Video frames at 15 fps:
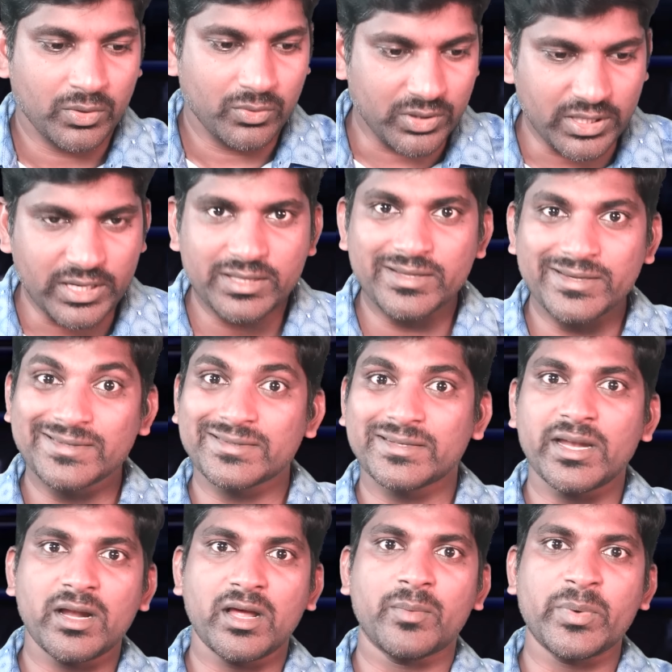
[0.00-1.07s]
உடனே இதை
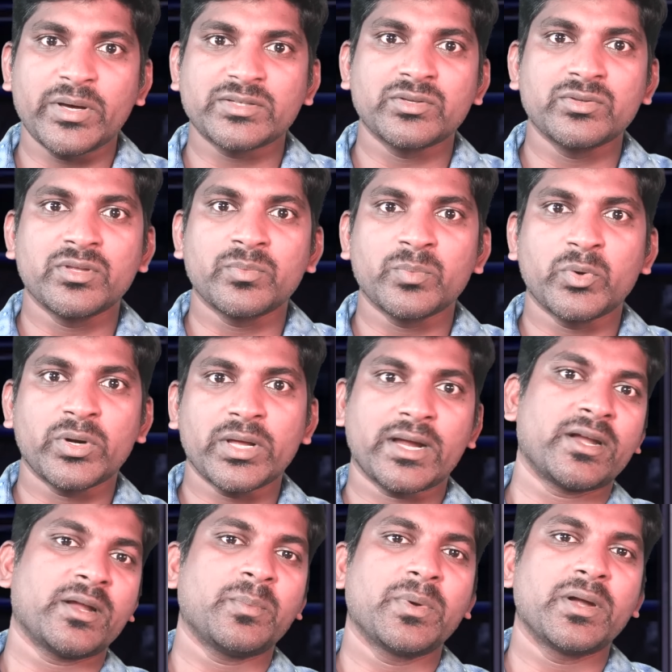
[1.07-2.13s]
இஸ்ரேல் ஹமாஸ் யுத்தம் கூட
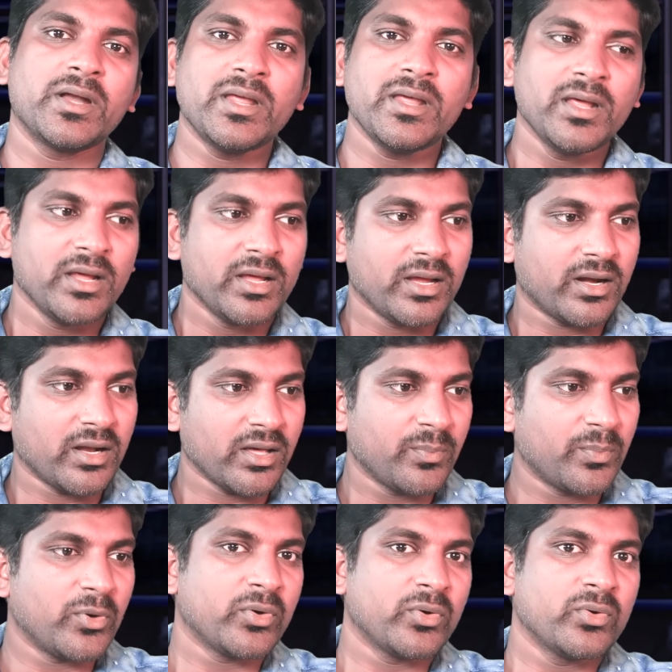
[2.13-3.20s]
கனெக்ட் பண்ணி ஏண்டா
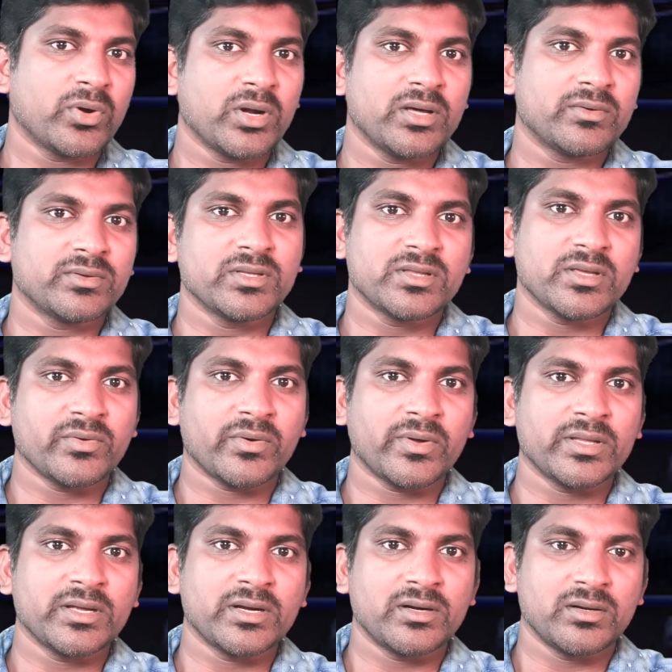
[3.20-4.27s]
இப்போ உங்கள் ஊரில் வந்து
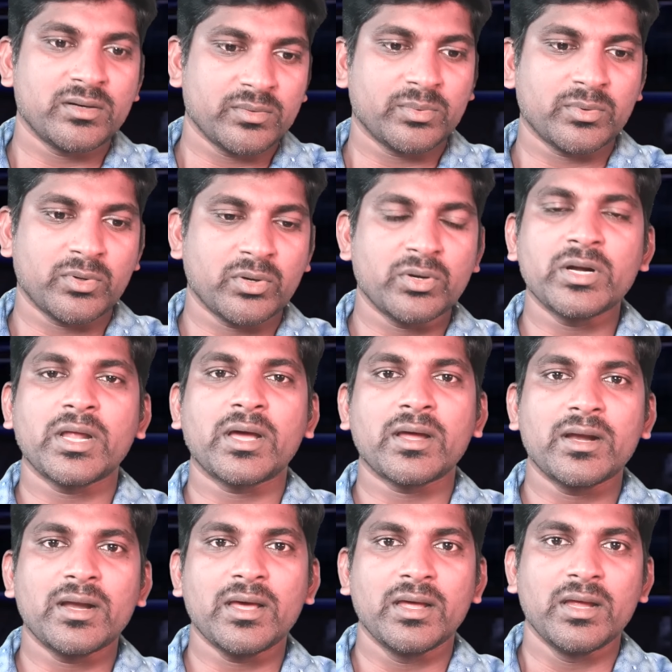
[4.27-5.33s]
தீவிரவாதிகள்
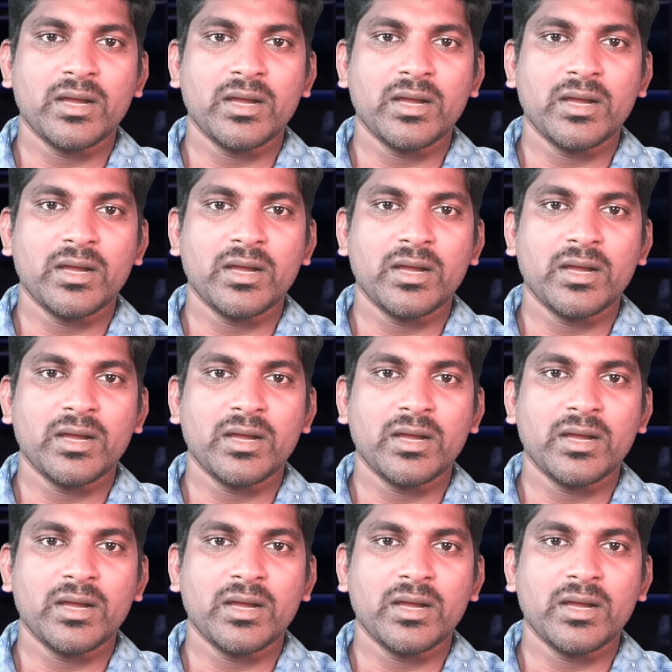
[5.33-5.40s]
கொண்டுட்டாங்கல்ல